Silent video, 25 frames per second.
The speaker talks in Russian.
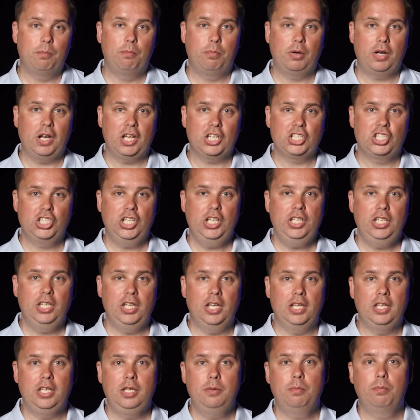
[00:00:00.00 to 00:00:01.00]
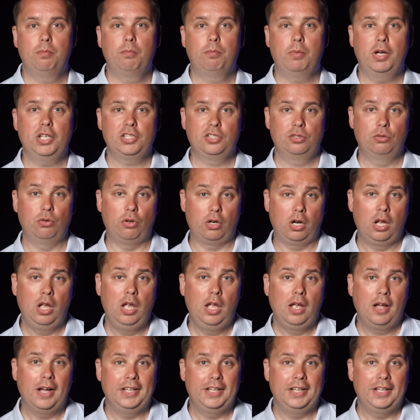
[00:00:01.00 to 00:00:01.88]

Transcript: поражение и позор.